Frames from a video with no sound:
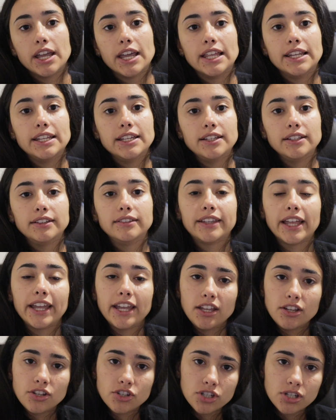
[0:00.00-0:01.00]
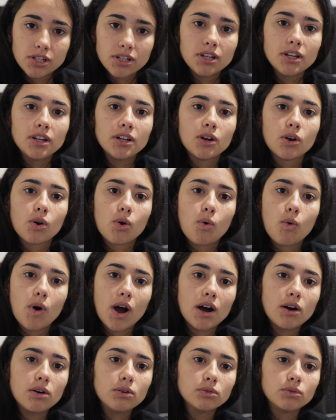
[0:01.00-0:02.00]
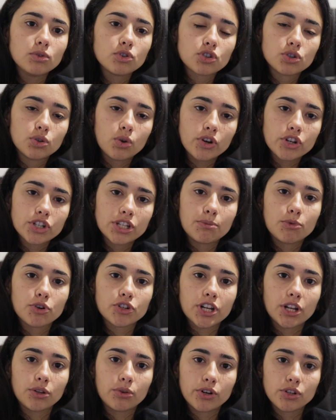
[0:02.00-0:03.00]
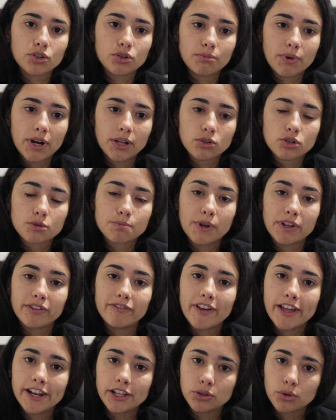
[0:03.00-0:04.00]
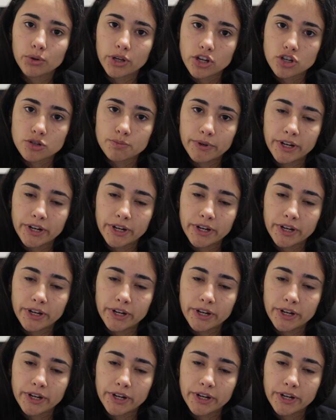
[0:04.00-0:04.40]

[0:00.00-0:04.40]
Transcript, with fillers: Ele entende qual dos dois demonstradores humanos prefere tokens